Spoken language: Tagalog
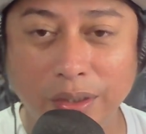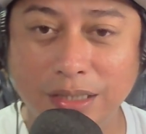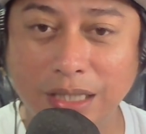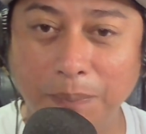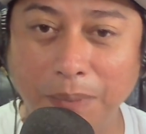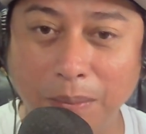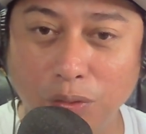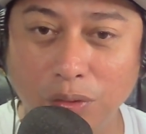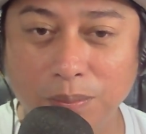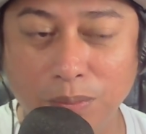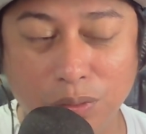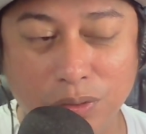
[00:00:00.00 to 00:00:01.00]
Isipin mo
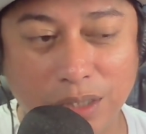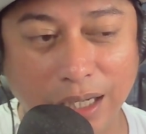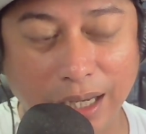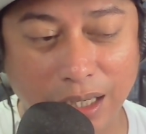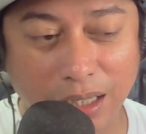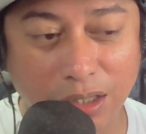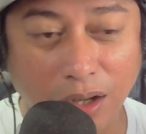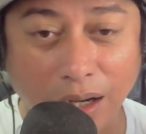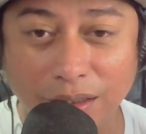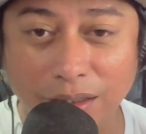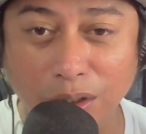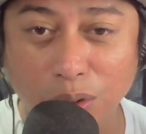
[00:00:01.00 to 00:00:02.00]
yung musika, yung